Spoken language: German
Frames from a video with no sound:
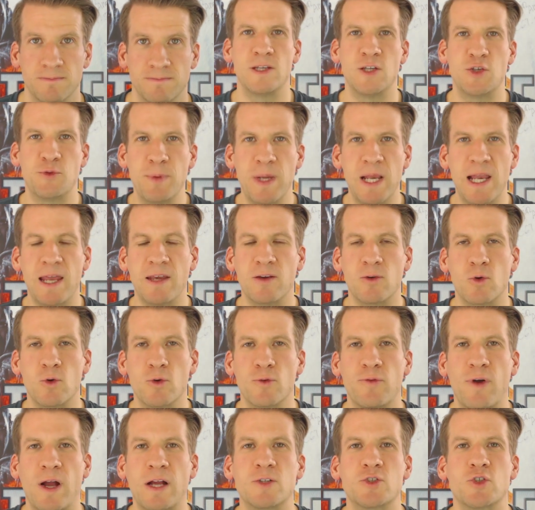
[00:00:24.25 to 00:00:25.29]
Die
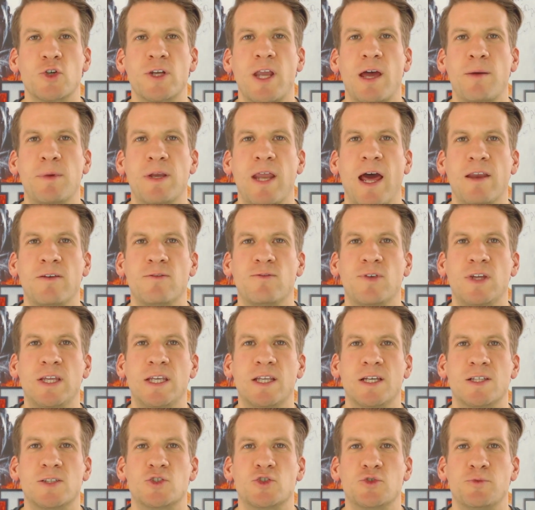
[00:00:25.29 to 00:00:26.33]
Spieländerungen fangen schon damit an, wie
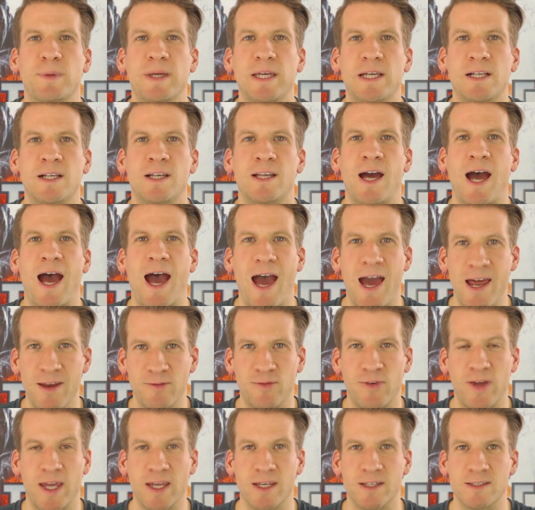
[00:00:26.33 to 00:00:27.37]
das Spiel
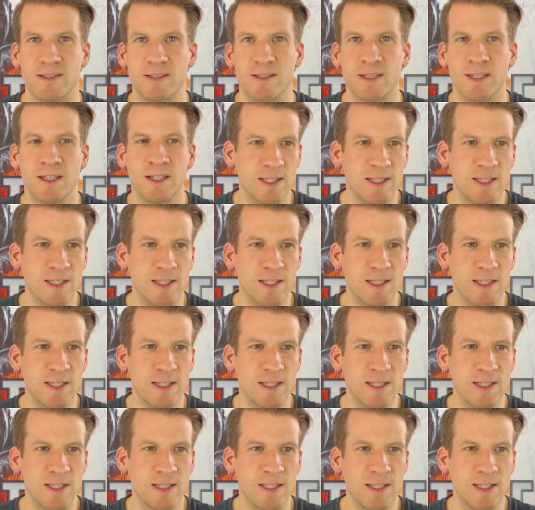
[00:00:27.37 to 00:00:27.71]
anfängt.